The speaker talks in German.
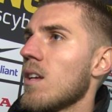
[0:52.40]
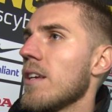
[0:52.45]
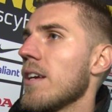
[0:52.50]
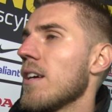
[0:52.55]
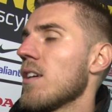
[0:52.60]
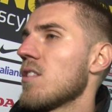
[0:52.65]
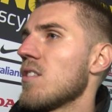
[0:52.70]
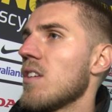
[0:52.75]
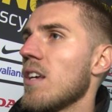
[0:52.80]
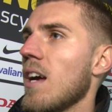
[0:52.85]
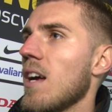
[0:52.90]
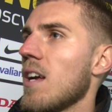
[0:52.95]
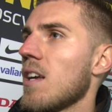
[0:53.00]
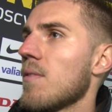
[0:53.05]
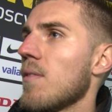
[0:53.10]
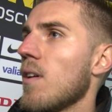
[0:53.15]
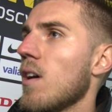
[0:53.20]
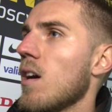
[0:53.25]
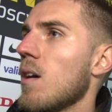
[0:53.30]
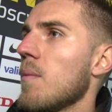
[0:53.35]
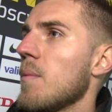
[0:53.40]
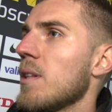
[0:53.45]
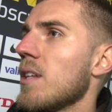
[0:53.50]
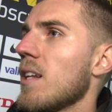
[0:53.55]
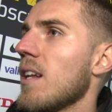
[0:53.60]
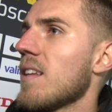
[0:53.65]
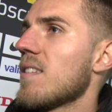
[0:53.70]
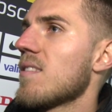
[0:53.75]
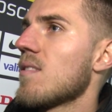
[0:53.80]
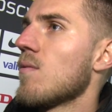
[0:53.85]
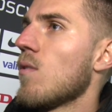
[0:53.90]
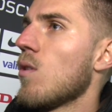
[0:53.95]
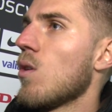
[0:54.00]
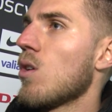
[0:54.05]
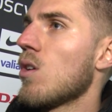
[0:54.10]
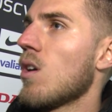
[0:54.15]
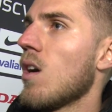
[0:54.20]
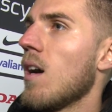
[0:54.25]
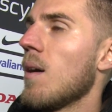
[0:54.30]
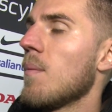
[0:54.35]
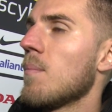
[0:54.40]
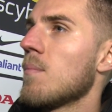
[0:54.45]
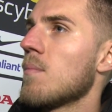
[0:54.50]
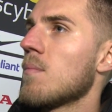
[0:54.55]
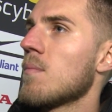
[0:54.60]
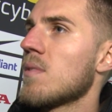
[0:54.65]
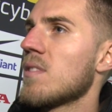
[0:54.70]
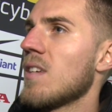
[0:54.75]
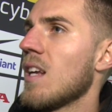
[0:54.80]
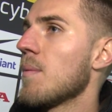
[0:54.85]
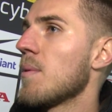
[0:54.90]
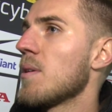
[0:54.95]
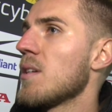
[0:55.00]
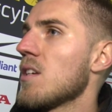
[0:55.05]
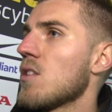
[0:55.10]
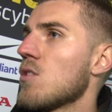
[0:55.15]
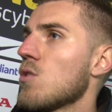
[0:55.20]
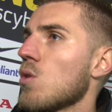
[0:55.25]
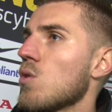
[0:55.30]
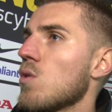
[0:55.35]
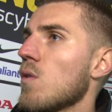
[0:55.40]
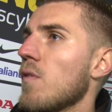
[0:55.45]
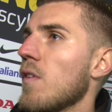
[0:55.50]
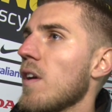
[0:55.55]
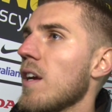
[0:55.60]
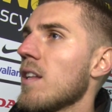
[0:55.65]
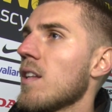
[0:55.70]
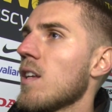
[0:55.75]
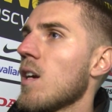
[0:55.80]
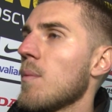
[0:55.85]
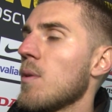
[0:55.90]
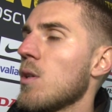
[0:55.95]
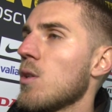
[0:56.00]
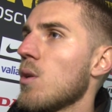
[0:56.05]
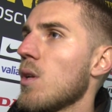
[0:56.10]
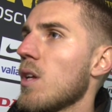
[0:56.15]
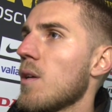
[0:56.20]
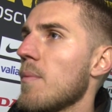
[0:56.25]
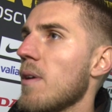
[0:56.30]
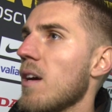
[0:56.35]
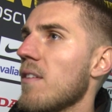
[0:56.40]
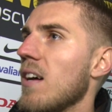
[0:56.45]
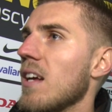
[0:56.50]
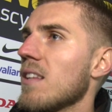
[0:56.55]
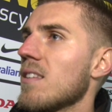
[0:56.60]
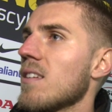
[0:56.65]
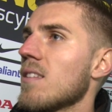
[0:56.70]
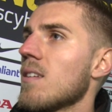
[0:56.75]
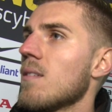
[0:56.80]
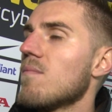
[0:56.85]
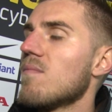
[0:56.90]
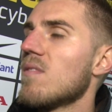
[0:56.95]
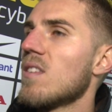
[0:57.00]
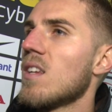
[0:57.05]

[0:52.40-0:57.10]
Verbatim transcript: Ja, sehr. Ich war mit den letzten Wochen selber nicht so zufrieden. Ich habe natürlich mehr erwartet.